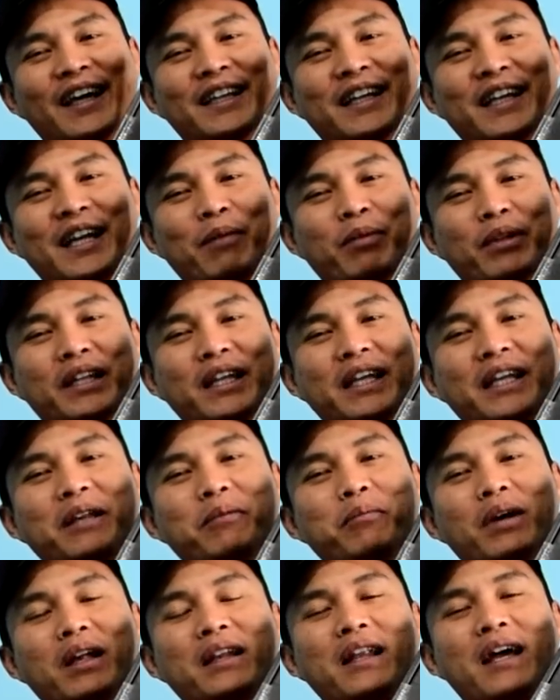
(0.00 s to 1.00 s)
kita dapat
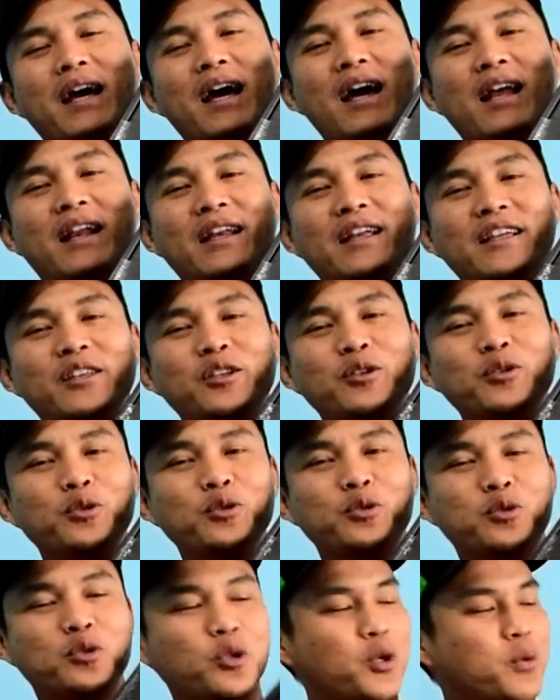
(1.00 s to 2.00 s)
kiriman dari
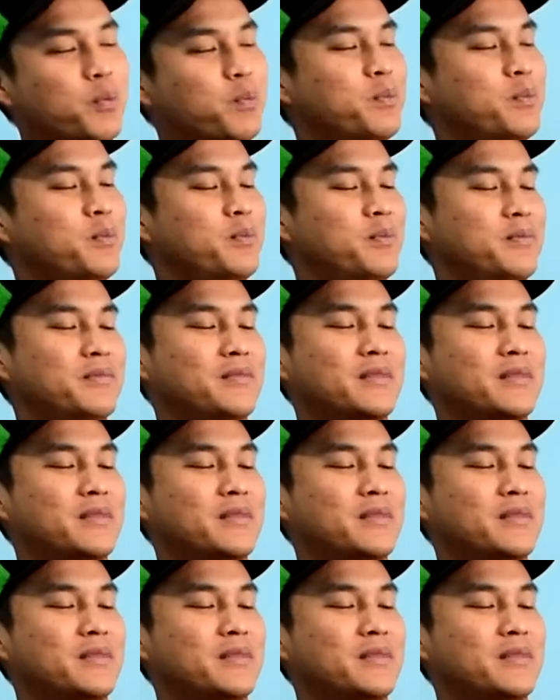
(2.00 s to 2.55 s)
YouTube.